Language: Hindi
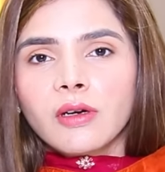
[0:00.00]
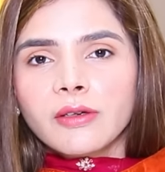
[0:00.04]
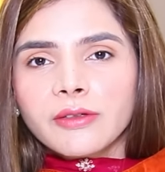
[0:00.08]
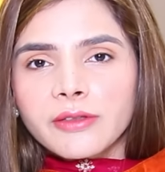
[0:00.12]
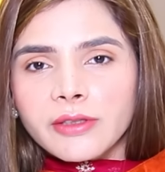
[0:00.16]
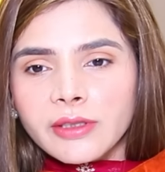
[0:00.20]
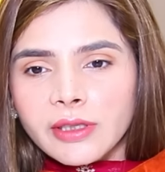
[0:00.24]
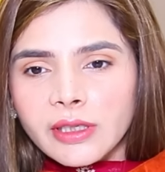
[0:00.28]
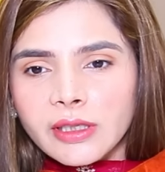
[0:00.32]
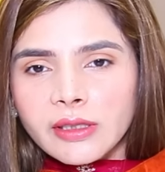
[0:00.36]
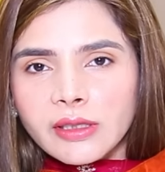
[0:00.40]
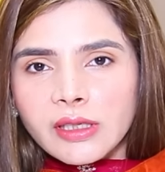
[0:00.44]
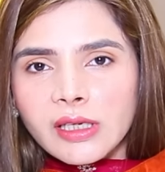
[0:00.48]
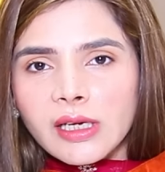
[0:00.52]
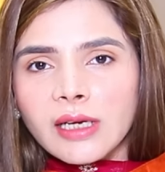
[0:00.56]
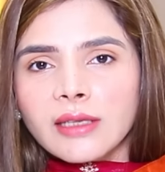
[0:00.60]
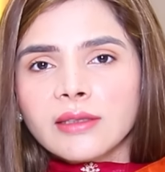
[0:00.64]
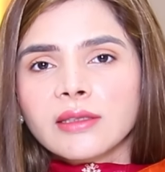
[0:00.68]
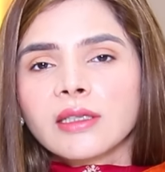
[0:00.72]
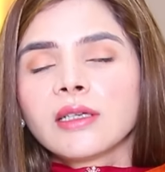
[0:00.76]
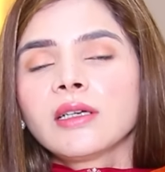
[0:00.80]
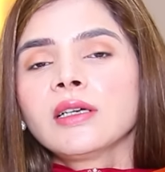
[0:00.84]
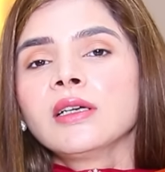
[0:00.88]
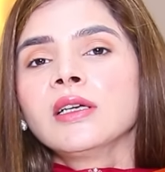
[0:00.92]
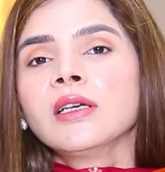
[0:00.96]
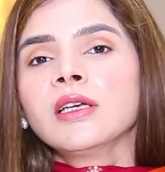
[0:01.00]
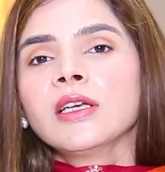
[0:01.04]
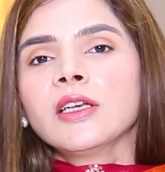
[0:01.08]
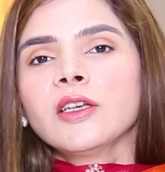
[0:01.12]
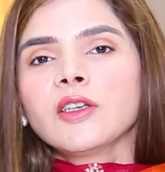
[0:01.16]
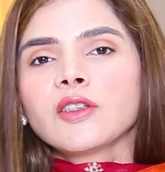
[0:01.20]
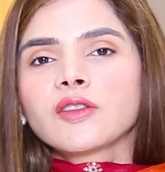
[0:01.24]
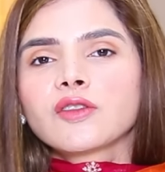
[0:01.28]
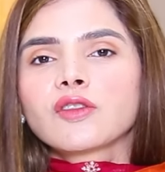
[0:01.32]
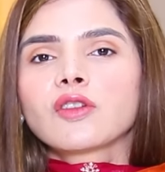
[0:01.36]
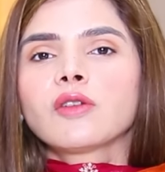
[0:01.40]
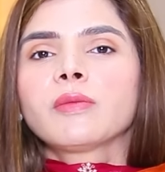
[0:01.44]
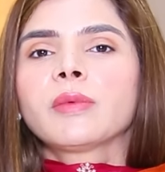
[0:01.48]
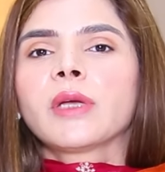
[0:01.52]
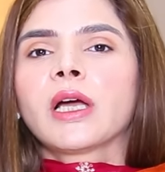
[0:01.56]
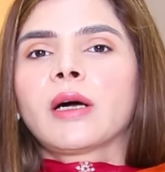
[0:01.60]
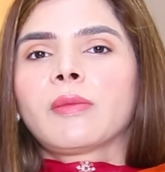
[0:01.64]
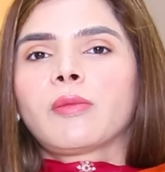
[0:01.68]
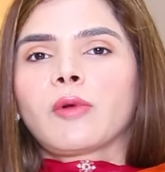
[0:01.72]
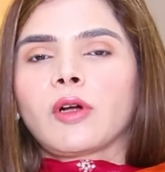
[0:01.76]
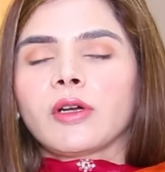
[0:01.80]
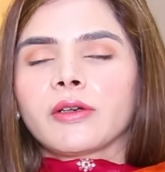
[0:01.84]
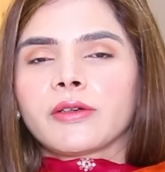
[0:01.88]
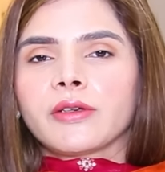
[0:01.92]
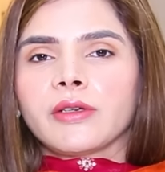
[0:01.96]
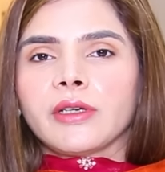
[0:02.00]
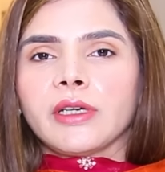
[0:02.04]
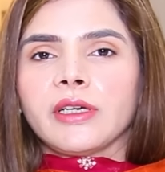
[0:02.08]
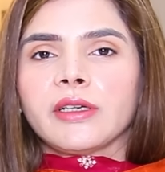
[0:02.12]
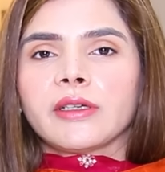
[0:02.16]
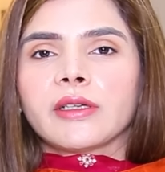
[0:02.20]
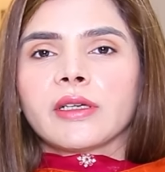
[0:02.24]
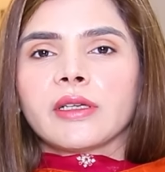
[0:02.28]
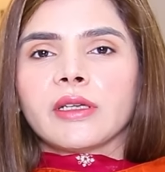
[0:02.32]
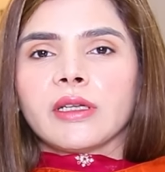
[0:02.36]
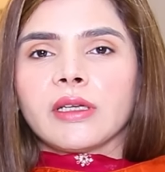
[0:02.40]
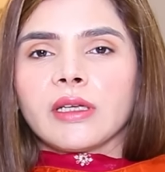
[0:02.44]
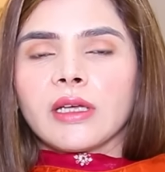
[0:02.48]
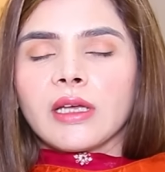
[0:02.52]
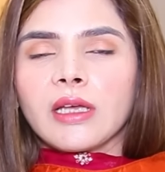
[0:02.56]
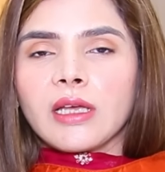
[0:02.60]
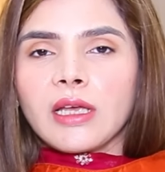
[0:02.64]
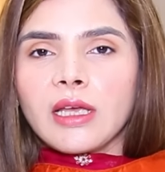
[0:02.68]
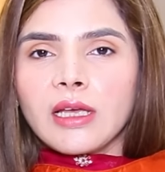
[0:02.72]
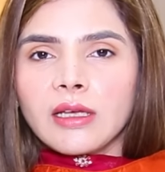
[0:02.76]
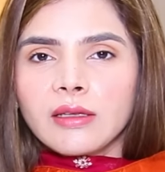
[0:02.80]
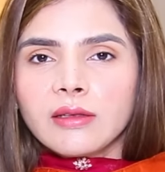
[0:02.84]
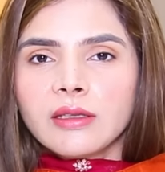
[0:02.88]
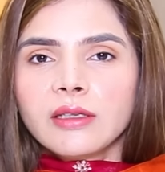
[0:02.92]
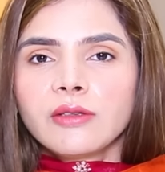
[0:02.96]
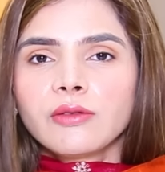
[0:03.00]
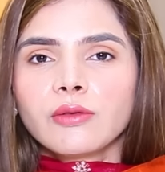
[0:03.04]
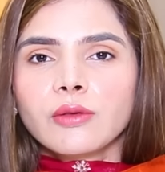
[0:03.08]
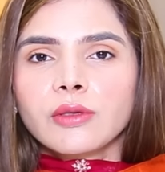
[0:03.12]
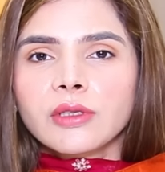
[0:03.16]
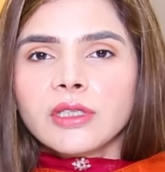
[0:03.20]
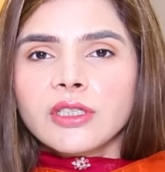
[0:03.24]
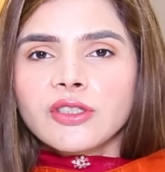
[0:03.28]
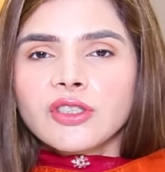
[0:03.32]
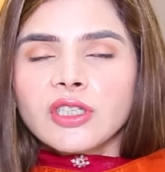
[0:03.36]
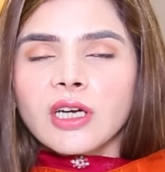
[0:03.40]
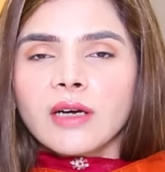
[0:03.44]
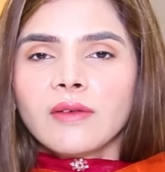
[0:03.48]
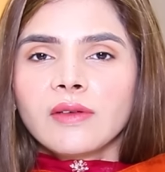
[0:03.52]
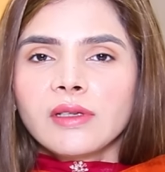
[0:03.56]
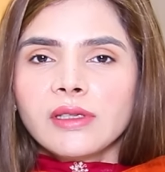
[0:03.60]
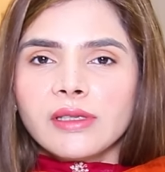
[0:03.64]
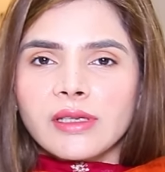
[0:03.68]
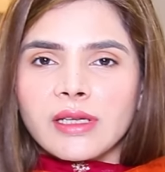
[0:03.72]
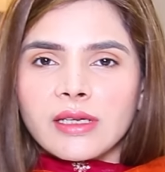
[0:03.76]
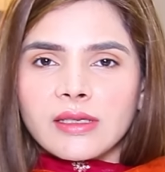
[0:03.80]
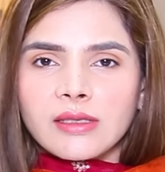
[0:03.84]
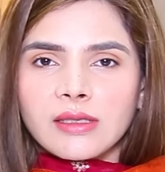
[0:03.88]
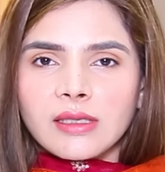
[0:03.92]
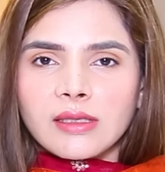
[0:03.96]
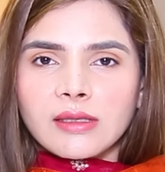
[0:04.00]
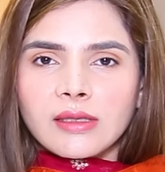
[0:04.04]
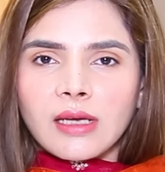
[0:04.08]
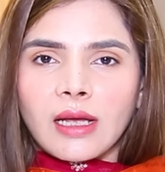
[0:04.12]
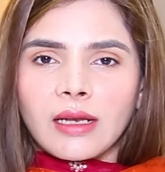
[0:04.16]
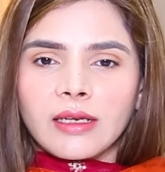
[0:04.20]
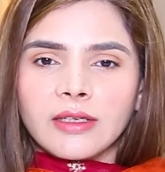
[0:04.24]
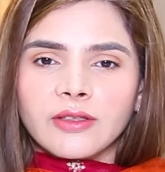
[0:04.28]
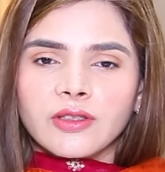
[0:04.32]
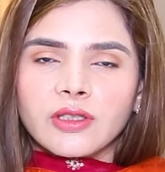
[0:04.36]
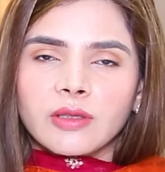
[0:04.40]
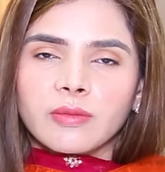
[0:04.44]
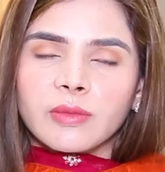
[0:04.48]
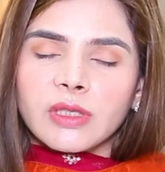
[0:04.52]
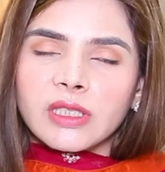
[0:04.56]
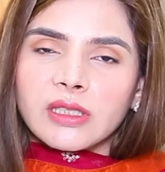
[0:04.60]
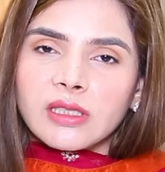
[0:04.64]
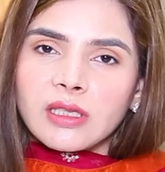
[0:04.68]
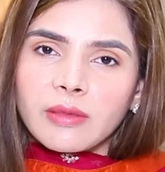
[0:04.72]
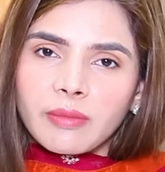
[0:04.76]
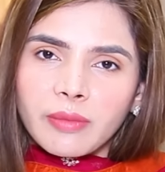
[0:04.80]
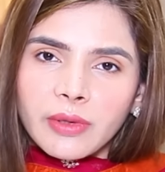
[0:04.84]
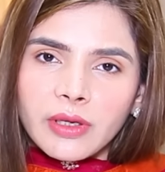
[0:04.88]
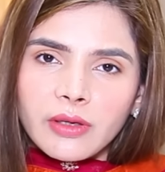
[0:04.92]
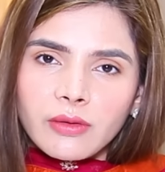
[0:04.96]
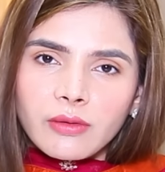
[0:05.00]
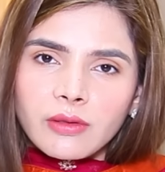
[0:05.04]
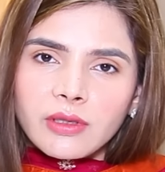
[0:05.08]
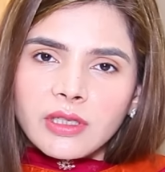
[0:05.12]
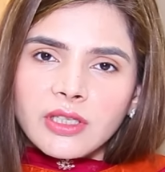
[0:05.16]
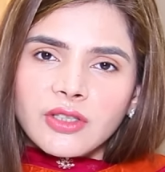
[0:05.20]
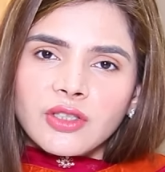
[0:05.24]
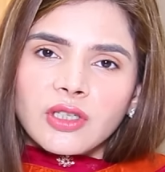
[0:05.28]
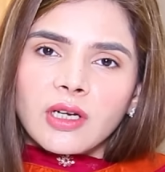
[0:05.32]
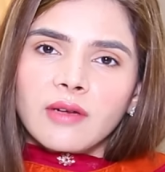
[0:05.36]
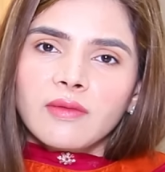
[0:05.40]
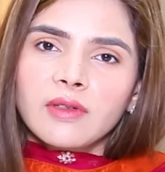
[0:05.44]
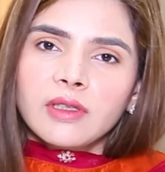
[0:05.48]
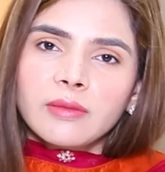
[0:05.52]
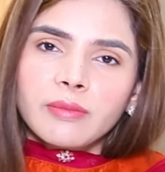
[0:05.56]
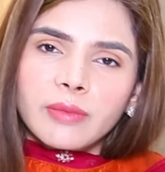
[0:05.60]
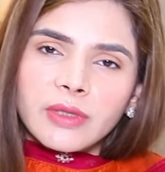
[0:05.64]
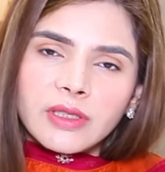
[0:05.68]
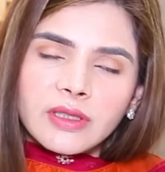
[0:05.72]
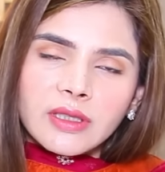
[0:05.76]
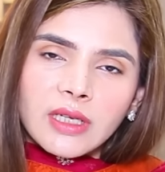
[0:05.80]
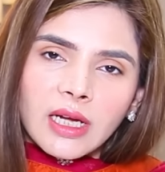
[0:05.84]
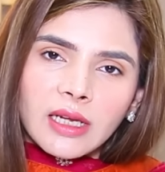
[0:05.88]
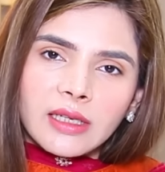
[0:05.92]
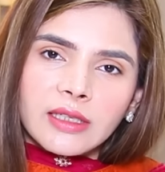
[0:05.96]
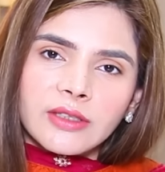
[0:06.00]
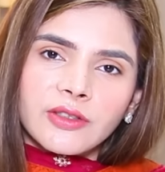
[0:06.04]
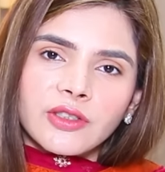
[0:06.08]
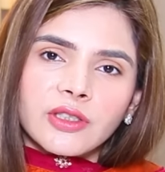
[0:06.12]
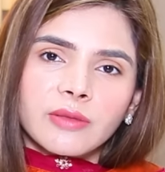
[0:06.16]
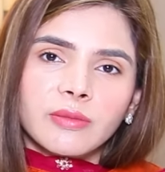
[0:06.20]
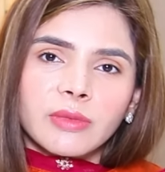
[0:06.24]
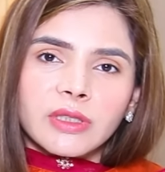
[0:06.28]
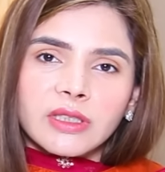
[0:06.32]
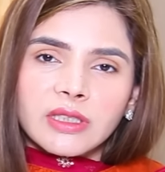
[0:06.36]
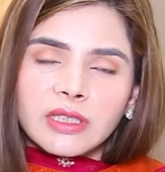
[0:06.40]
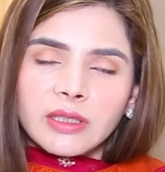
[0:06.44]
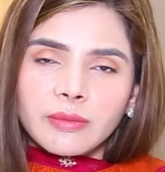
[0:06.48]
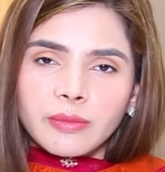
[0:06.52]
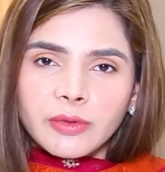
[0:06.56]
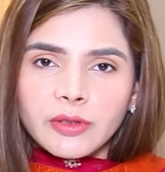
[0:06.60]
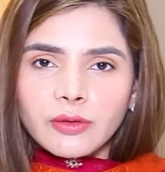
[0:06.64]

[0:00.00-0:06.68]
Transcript: को ऑल्टरनेट किया था इसको भी आप ऑल्टरनेट करेंगे एक दिन रोटी चावल नेक्स्ट डे सालन चम्मच से फिर रोटी चावल फिर सालन चम्मच से